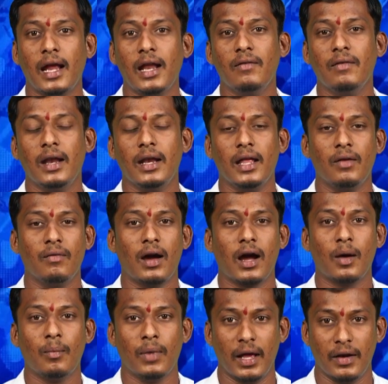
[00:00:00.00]
ரயில்வே
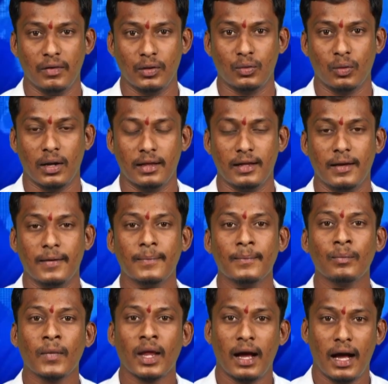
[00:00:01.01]
நிர்வாகம் நிர்வாகம் அறிவித்துள்ளது
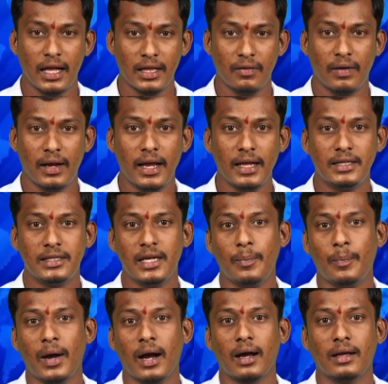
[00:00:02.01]
அதுவரை
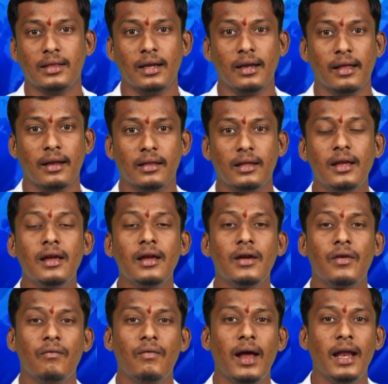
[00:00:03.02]
சேப்பாக்கத்தில் இருந்து
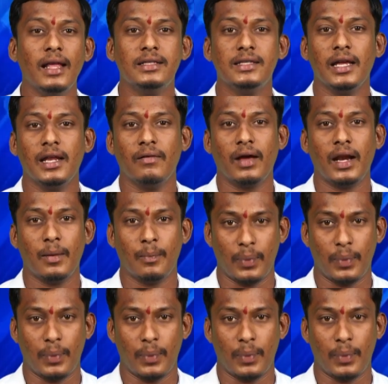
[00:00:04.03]
வேளச்சேரி வரை